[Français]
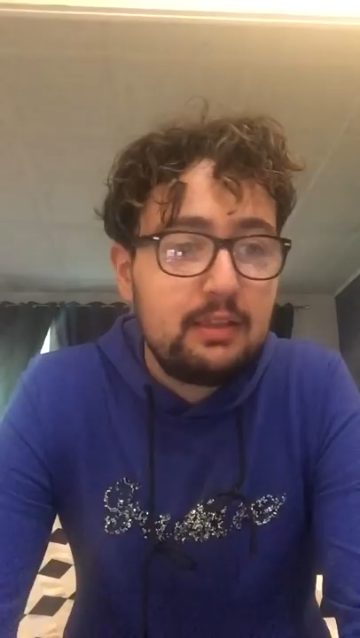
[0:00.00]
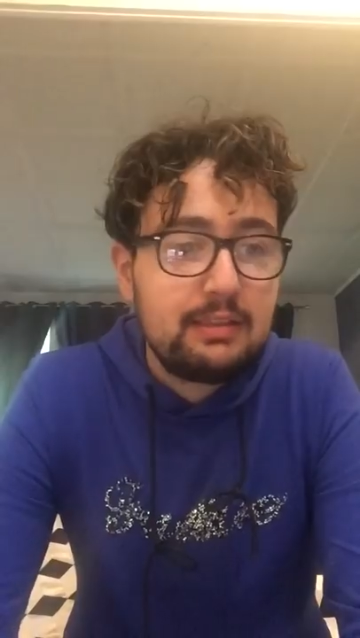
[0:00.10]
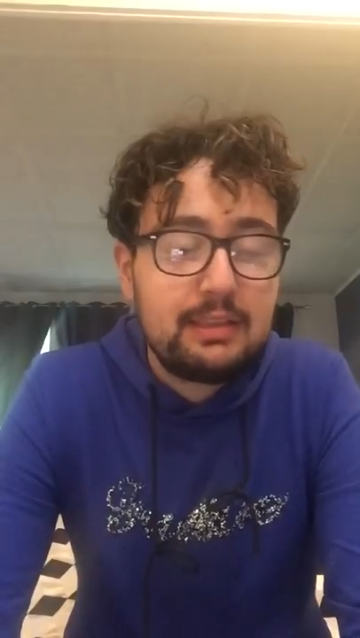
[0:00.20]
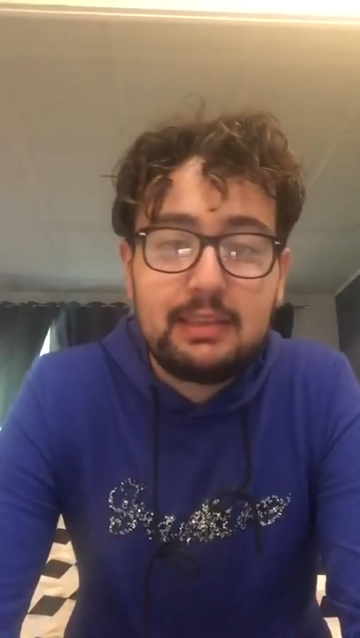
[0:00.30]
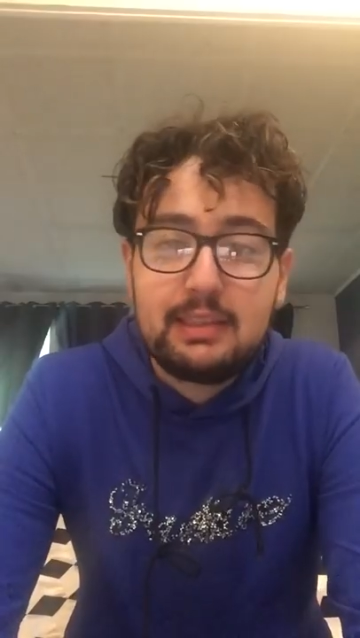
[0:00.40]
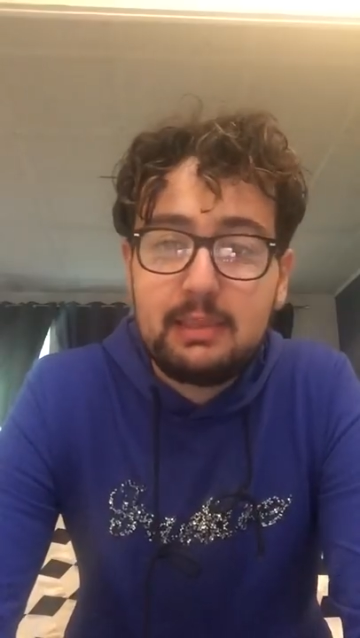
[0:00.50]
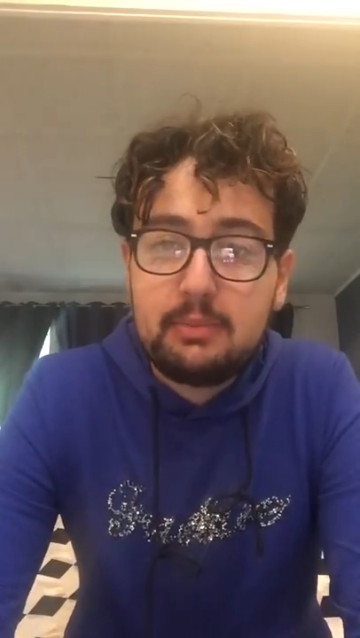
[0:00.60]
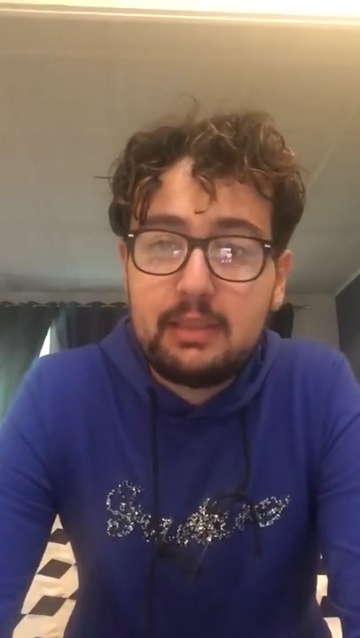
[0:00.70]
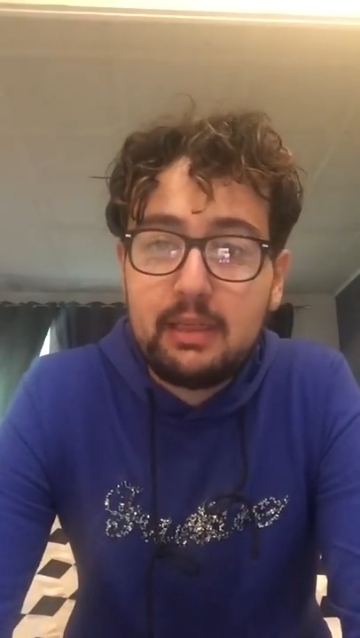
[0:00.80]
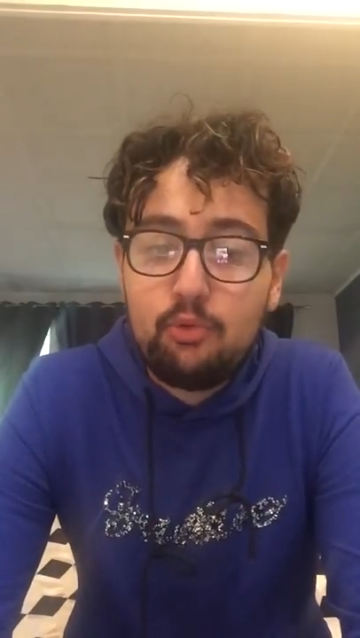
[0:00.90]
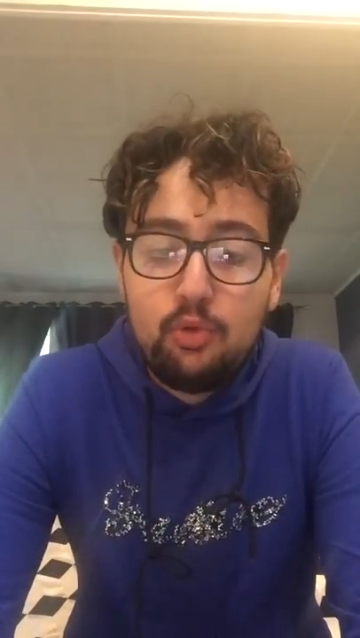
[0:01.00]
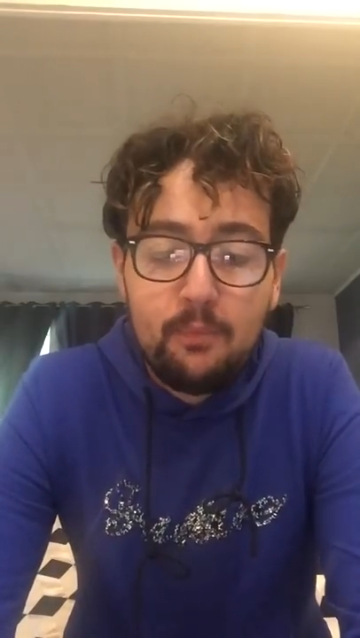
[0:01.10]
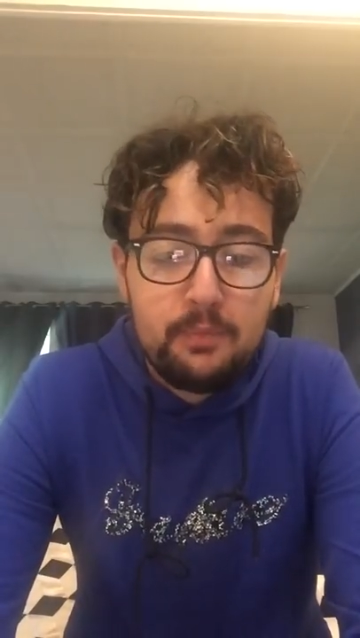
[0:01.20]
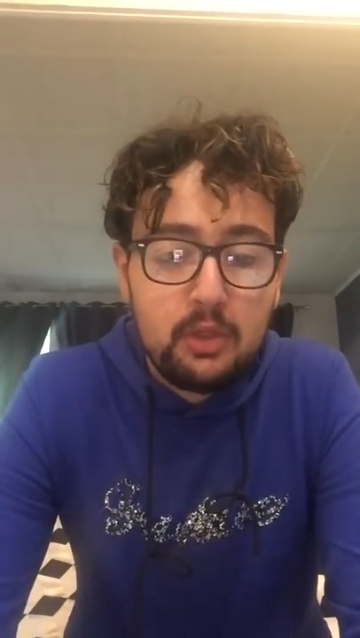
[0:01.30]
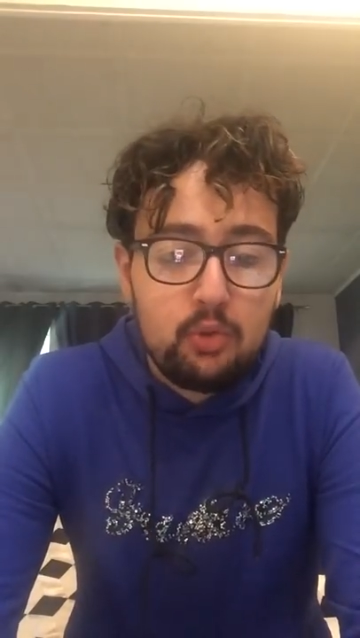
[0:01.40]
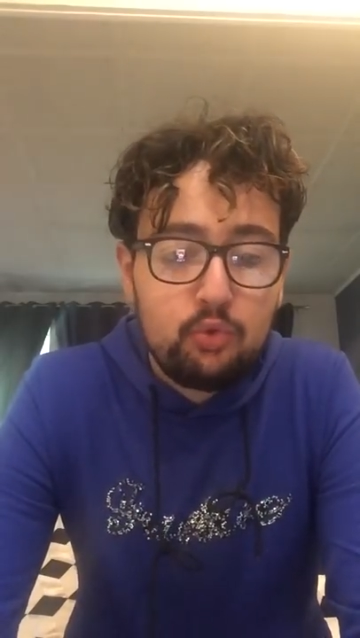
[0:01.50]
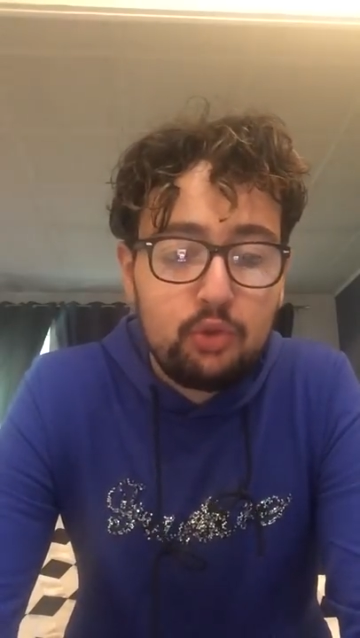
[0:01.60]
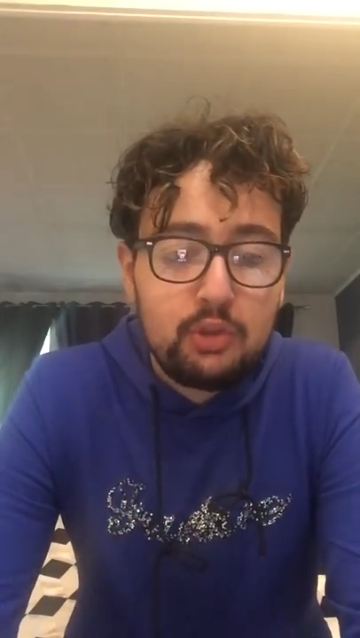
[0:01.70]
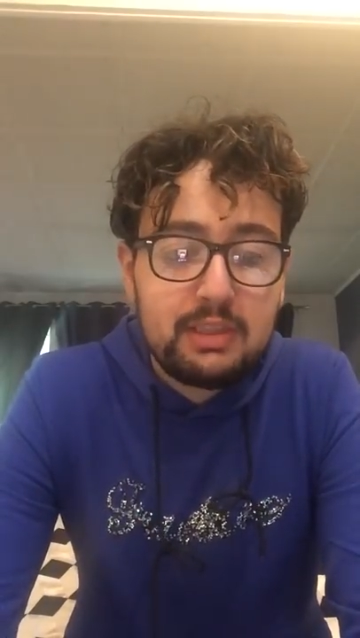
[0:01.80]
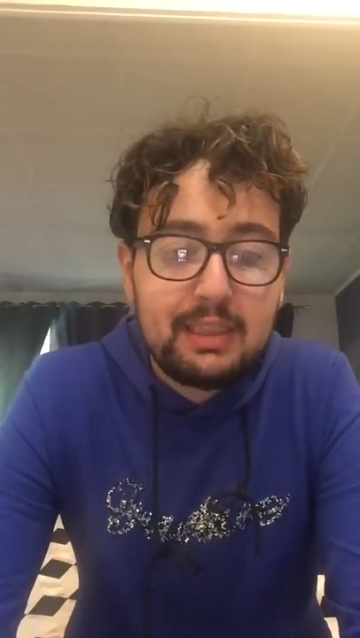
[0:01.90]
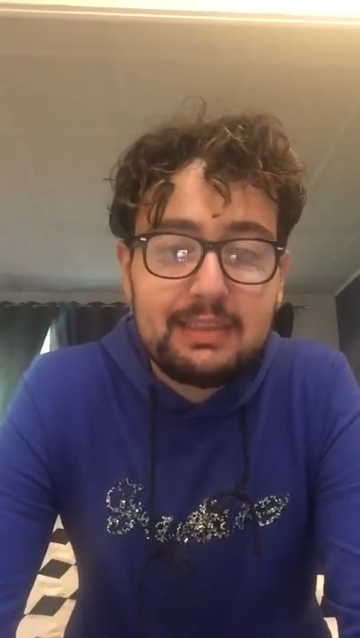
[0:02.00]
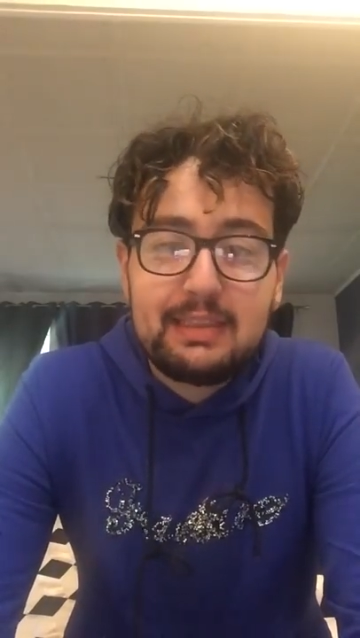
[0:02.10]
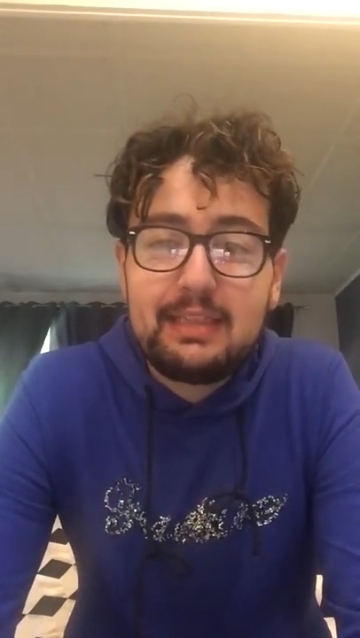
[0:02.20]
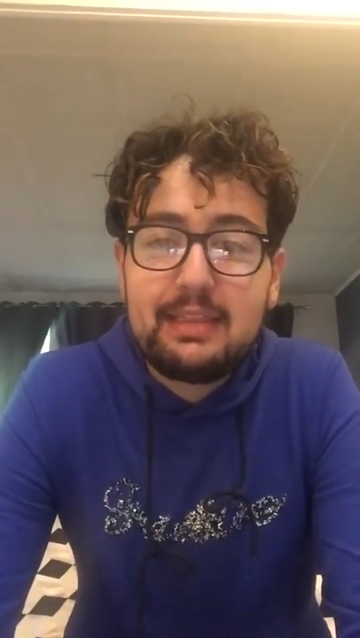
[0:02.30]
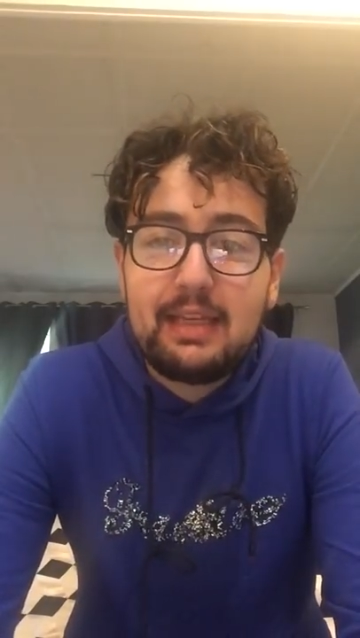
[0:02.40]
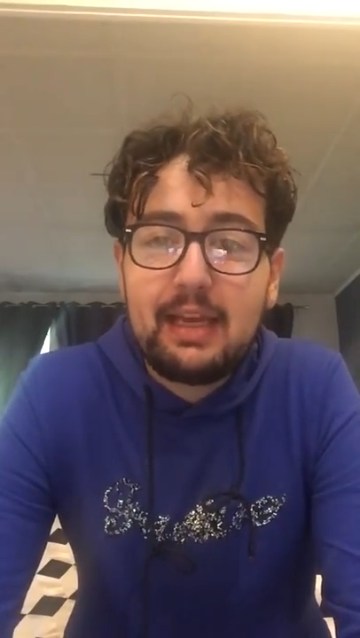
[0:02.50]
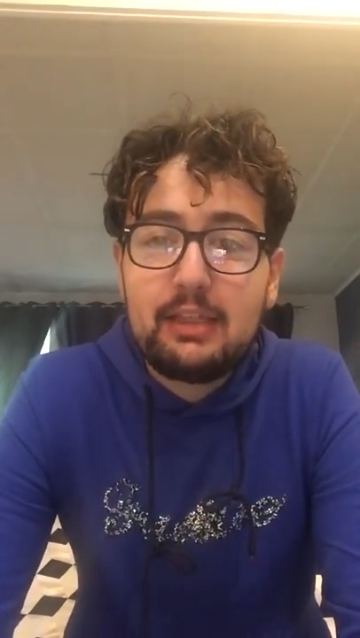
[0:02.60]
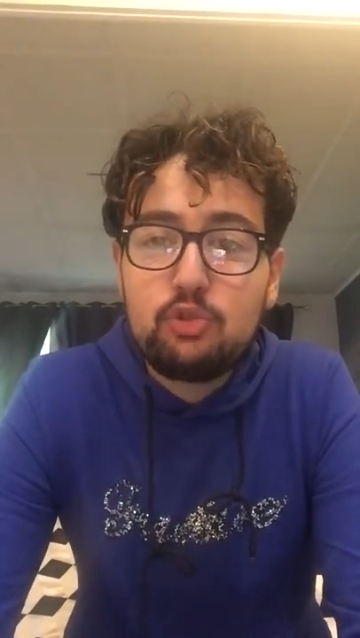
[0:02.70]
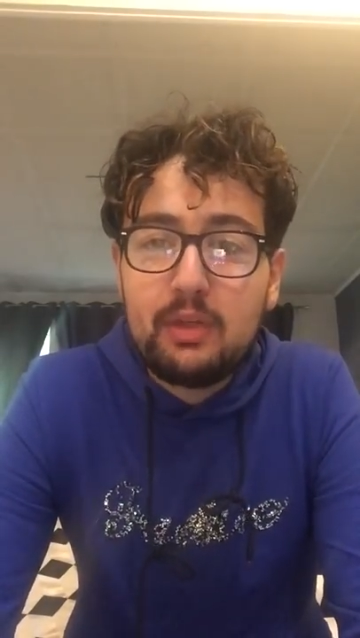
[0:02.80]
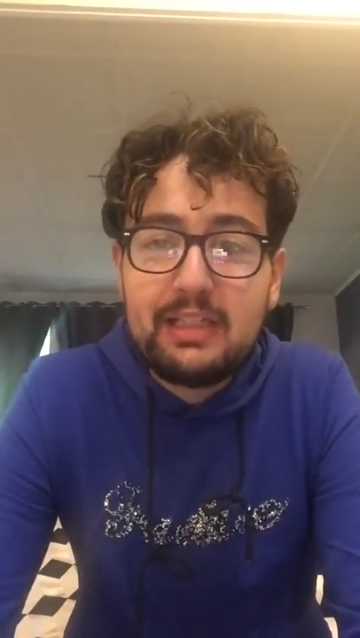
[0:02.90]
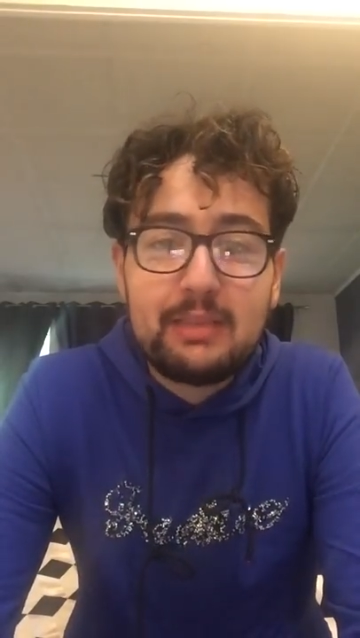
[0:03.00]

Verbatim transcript: ses équipes qu'il a eues, ou ne serait-ce qu'il a été adjoint,